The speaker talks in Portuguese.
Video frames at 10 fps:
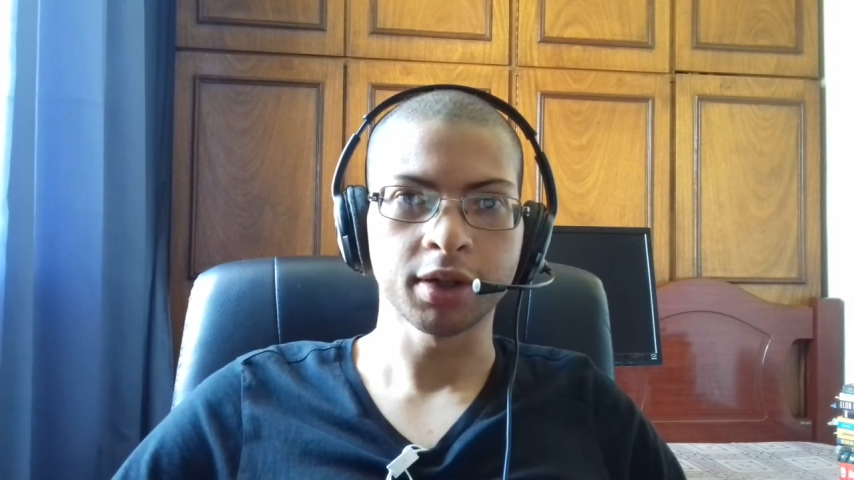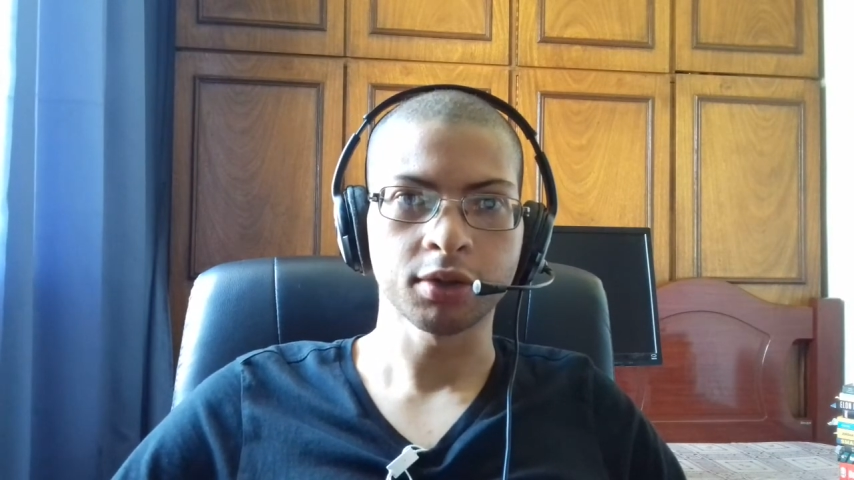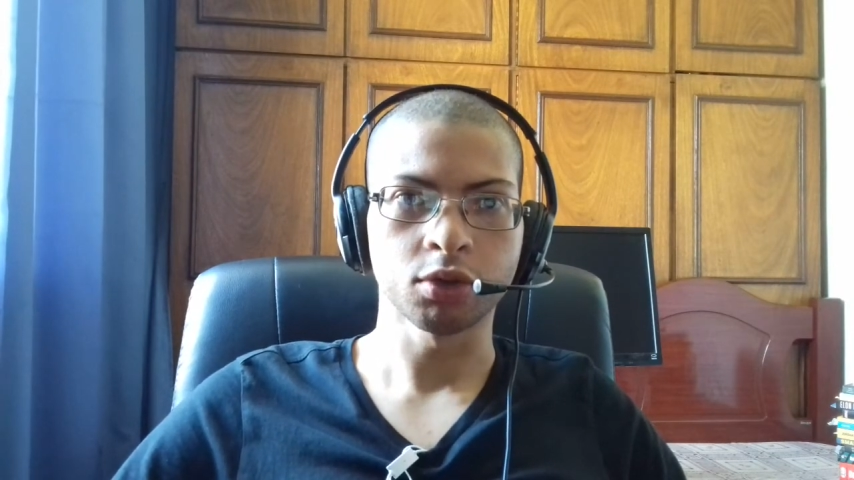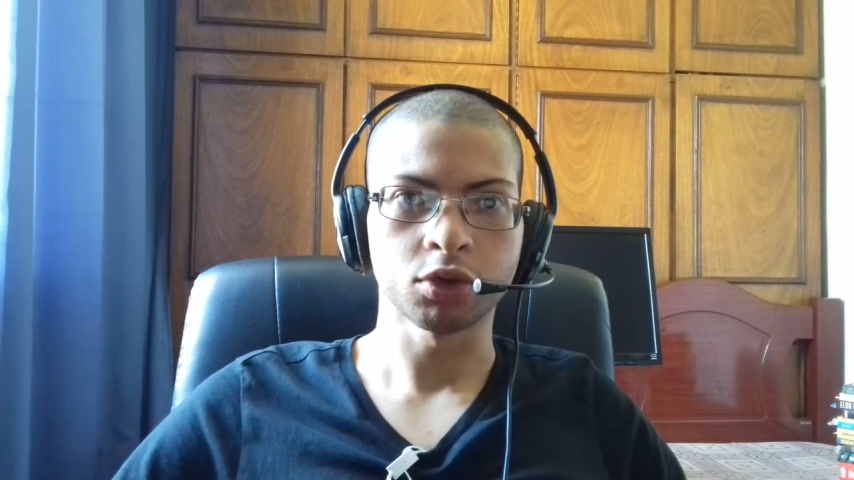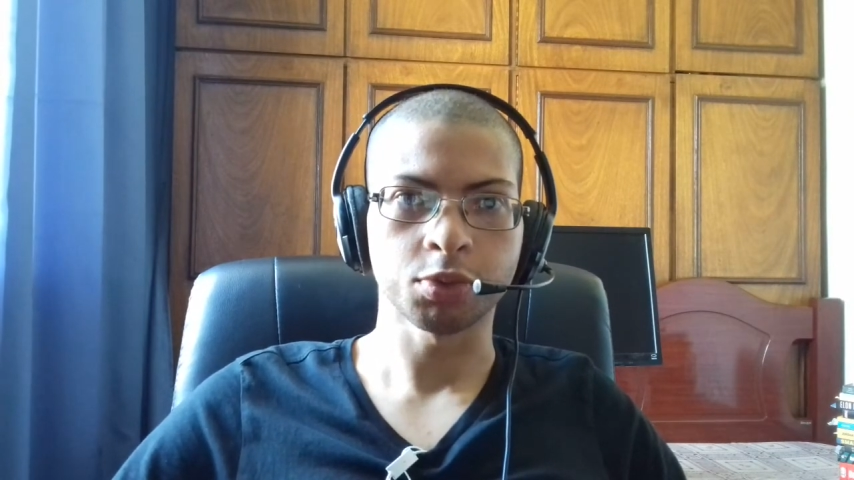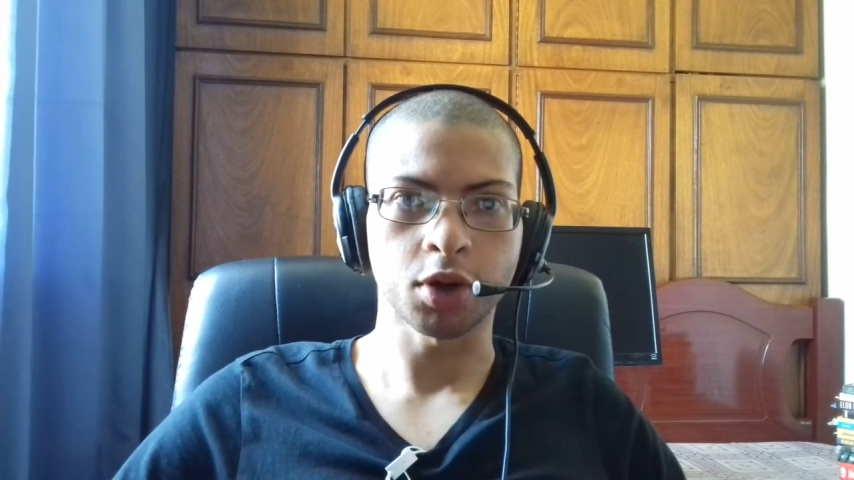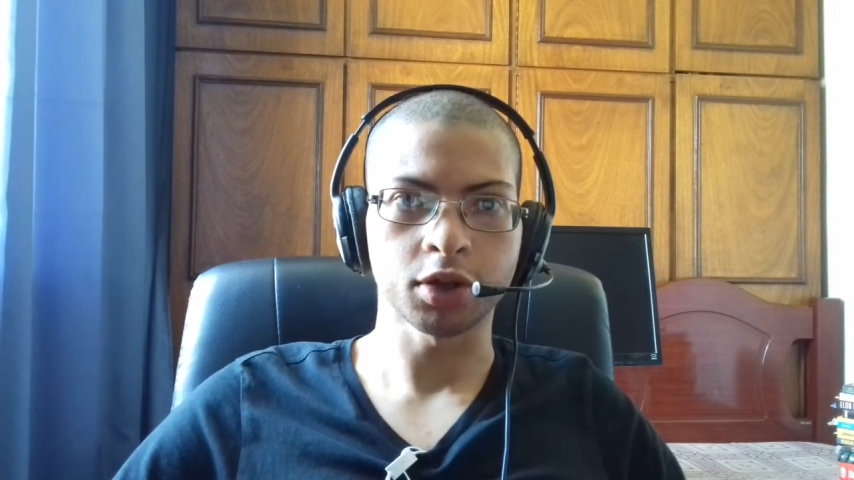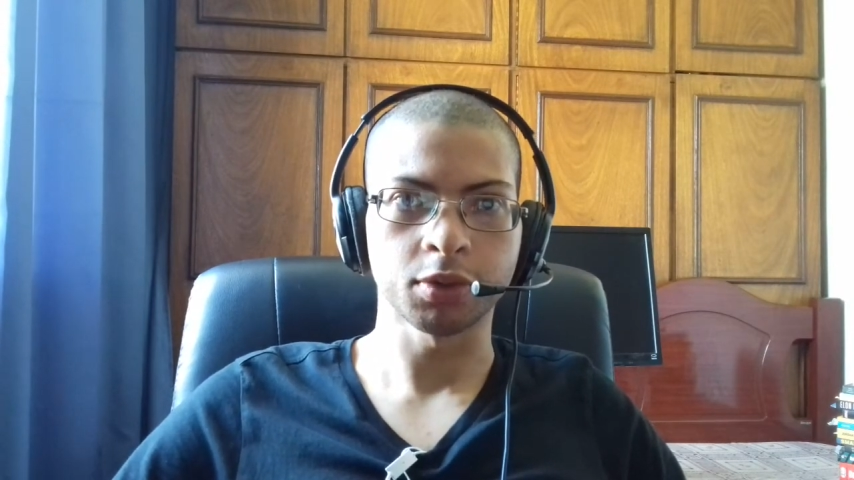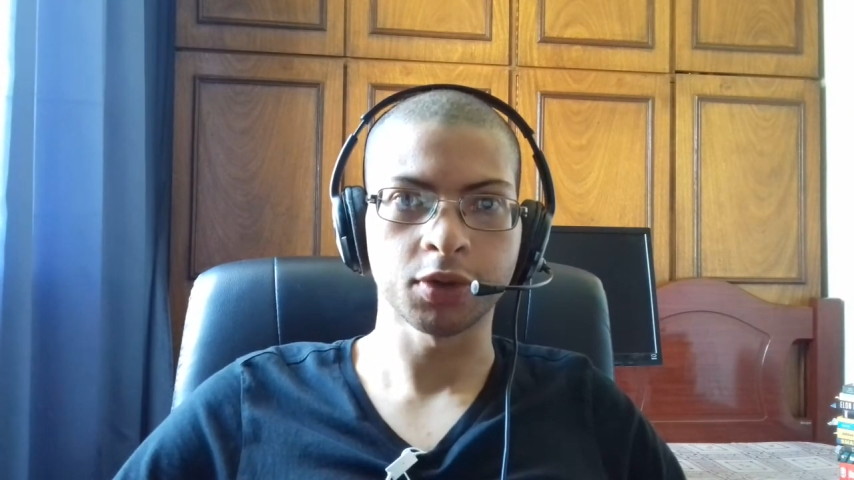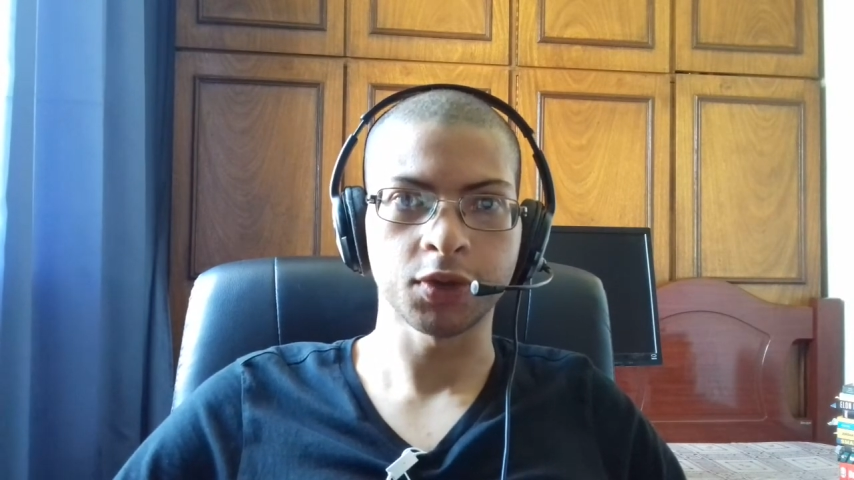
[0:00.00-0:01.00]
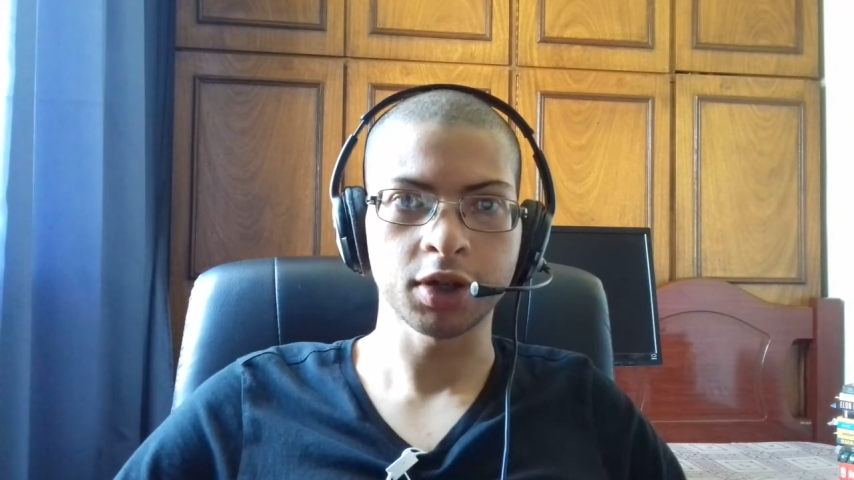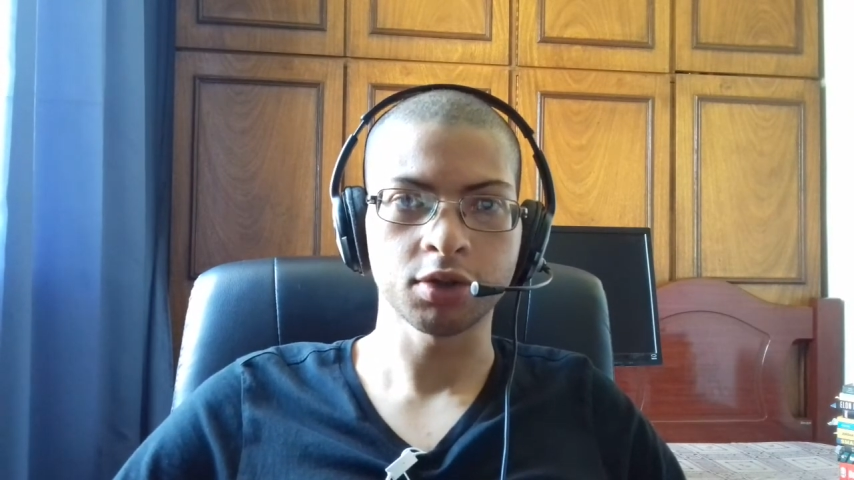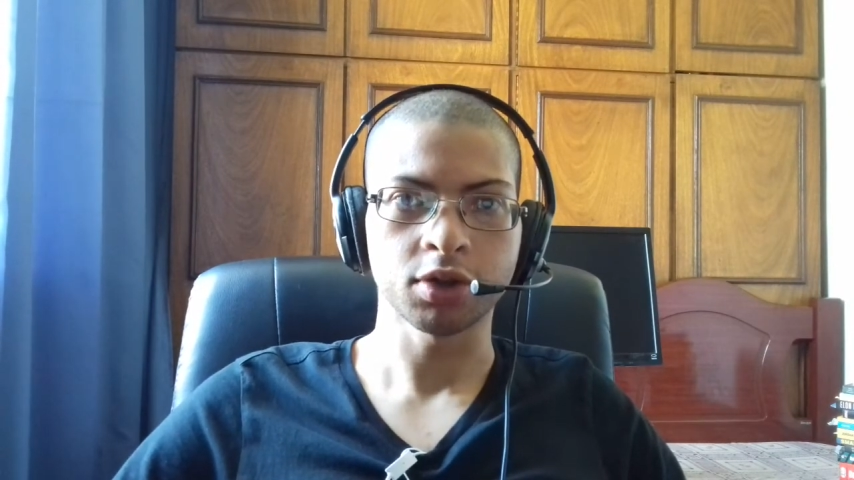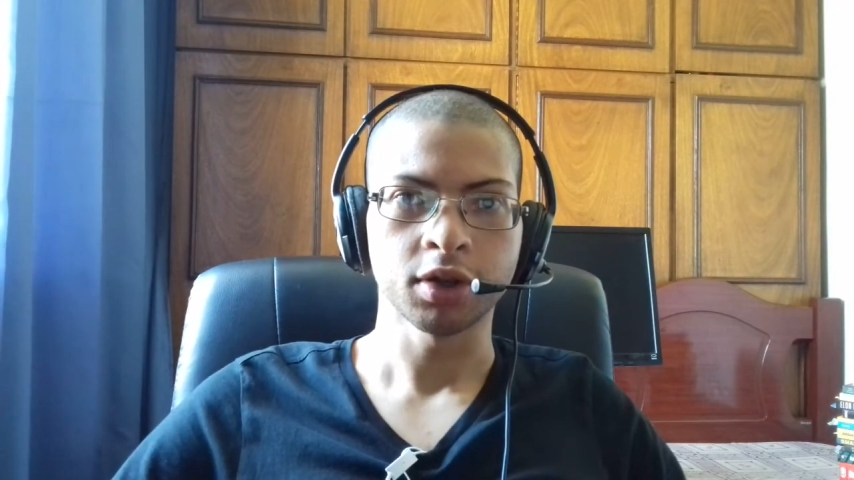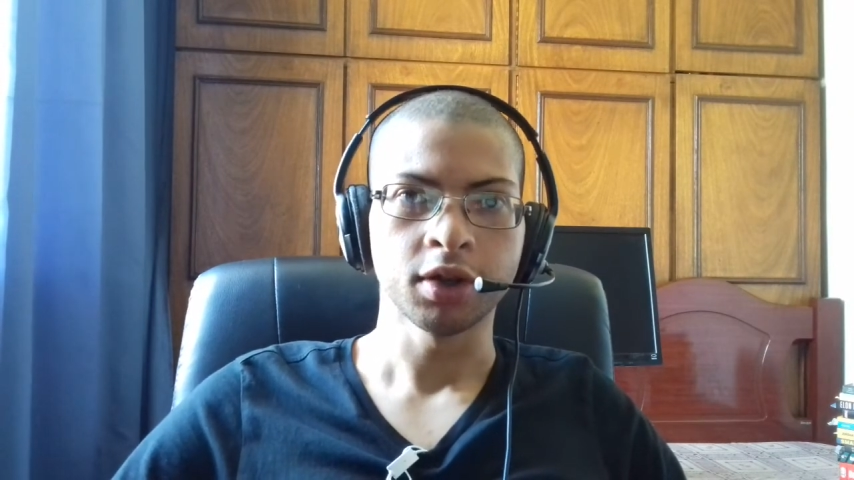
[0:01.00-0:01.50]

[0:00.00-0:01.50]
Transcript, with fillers: isso nos próximos vídeos